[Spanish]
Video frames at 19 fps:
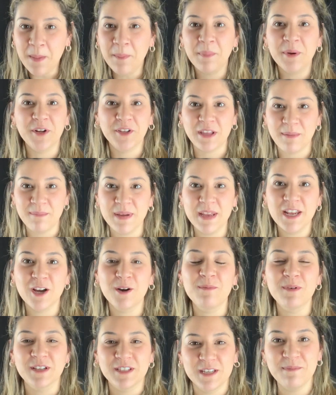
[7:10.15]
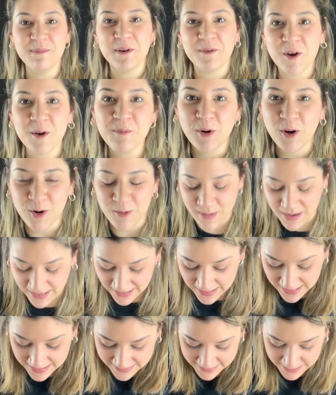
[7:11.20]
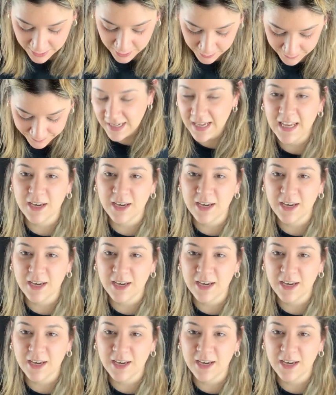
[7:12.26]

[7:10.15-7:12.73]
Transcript: pero también es como que siempre voy por lo más clásico.